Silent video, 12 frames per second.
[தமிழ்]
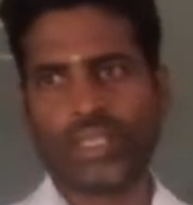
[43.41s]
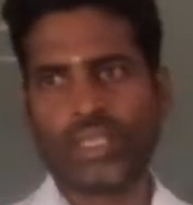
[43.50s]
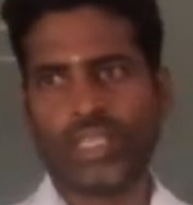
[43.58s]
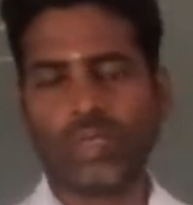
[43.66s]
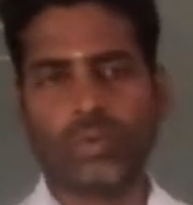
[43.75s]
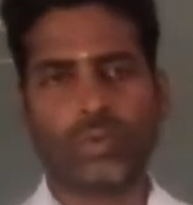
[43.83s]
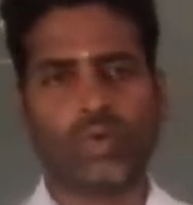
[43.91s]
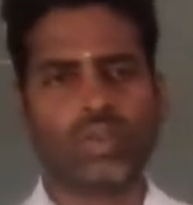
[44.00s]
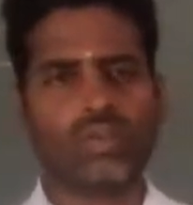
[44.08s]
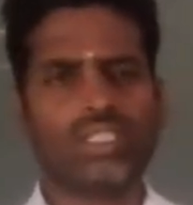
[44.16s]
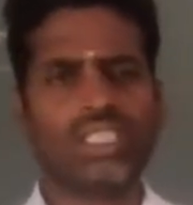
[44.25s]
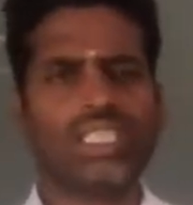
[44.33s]
இரும்பு
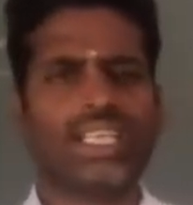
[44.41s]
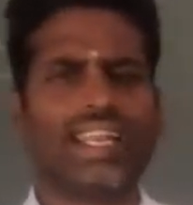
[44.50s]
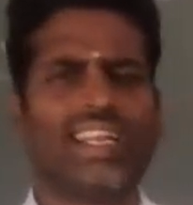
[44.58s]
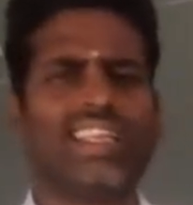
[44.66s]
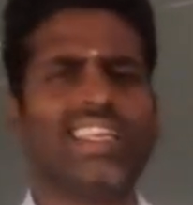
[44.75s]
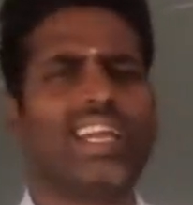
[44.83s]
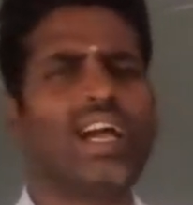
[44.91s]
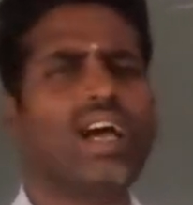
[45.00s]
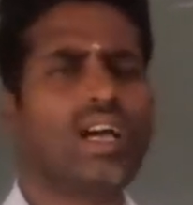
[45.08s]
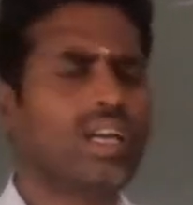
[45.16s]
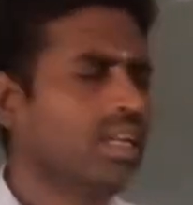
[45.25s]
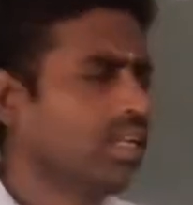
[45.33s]
பொருள் வந்து நீ நிறையா
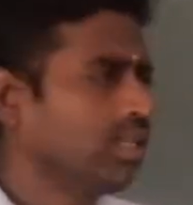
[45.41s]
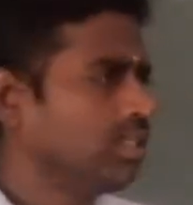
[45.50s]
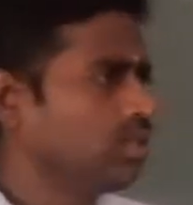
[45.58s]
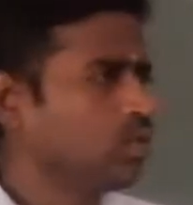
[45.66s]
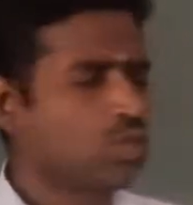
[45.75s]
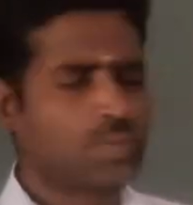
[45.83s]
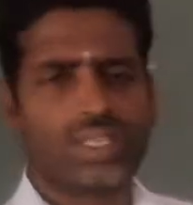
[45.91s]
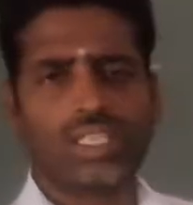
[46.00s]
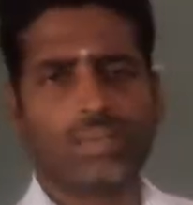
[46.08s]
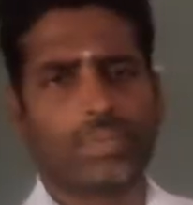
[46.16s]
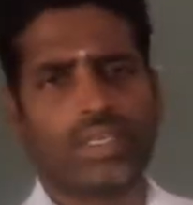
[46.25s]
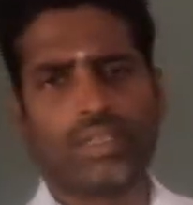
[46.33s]
நீ யூஸ்
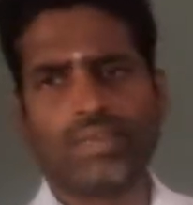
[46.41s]
பண்ணியிருப்ப